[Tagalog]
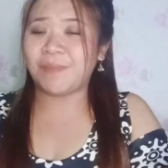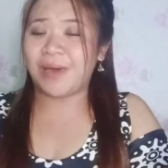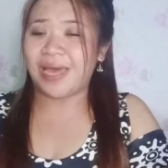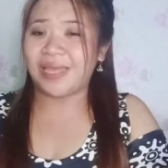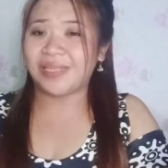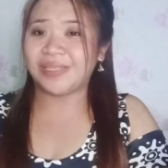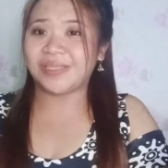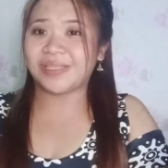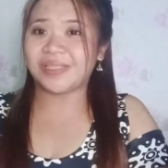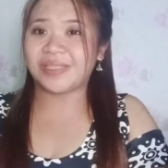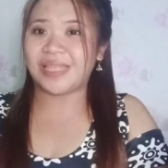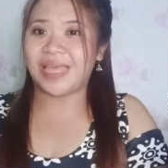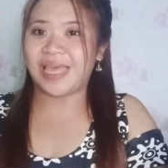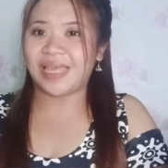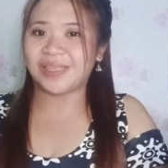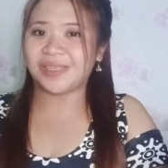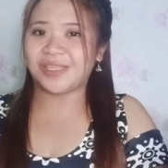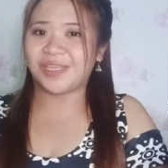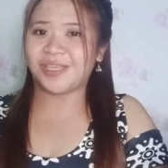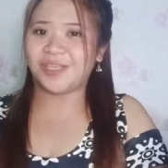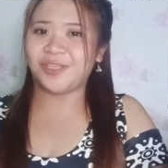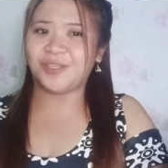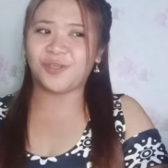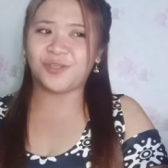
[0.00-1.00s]
budget
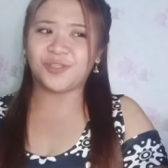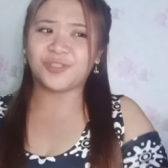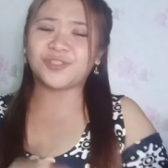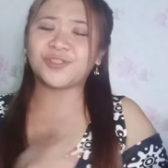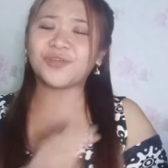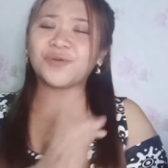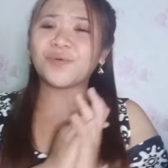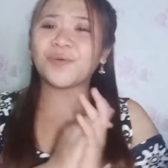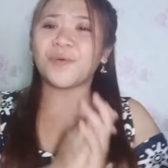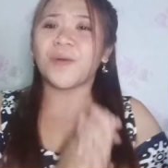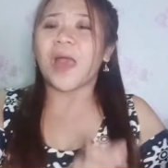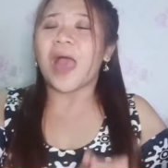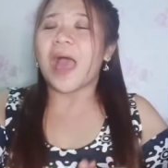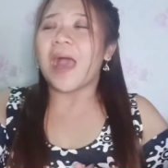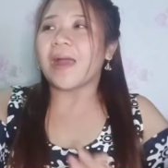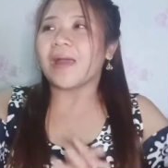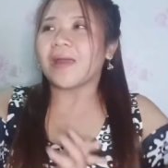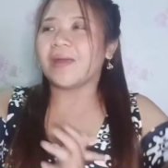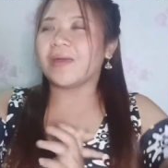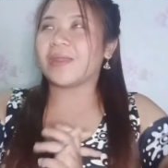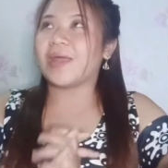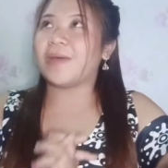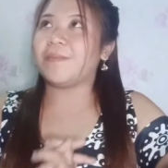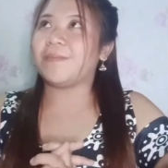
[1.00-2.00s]
natin yon So,
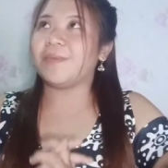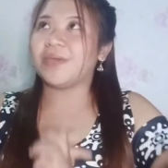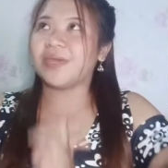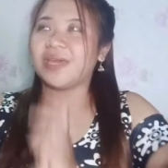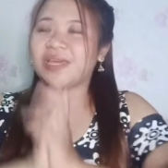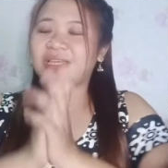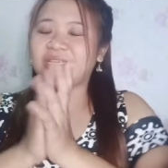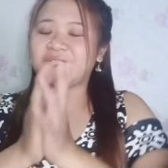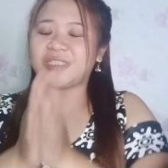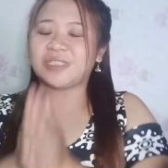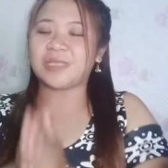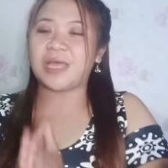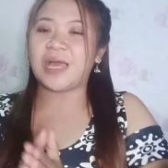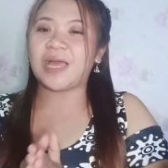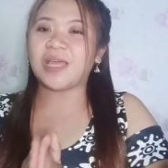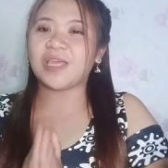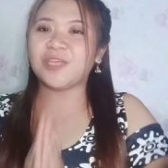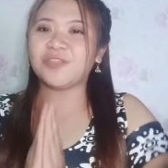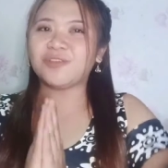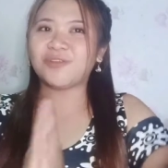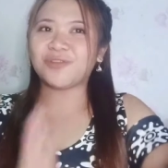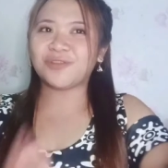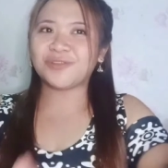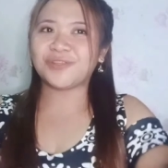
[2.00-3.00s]
grabe guys, ang
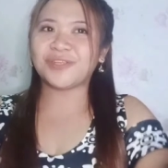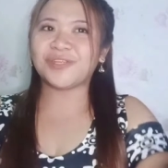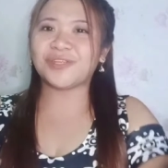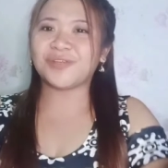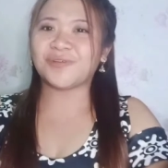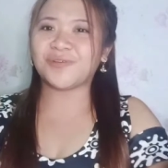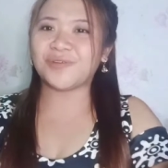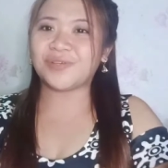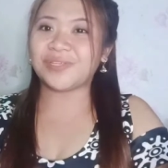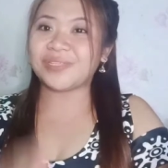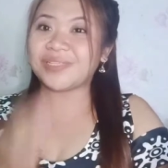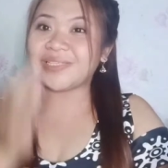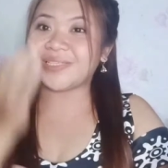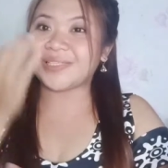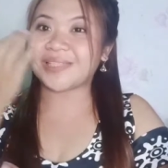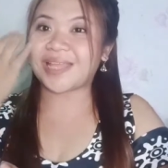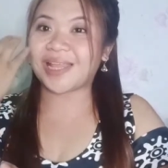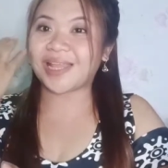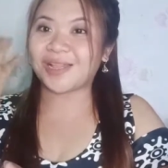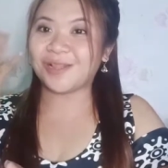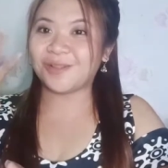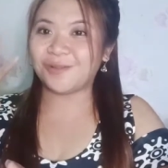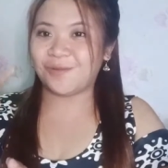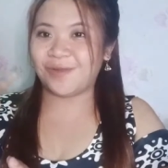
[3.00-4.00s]
in-order ko is
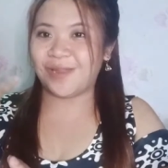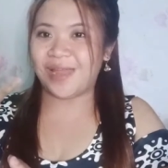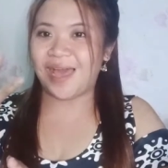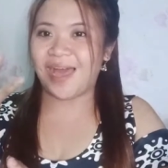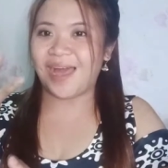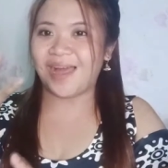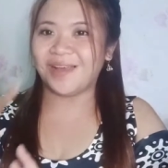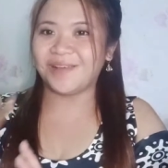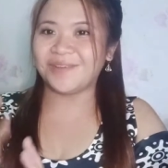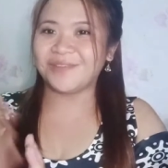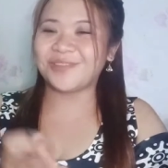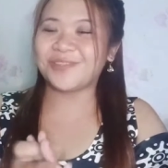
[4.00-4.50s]
tatlo lang.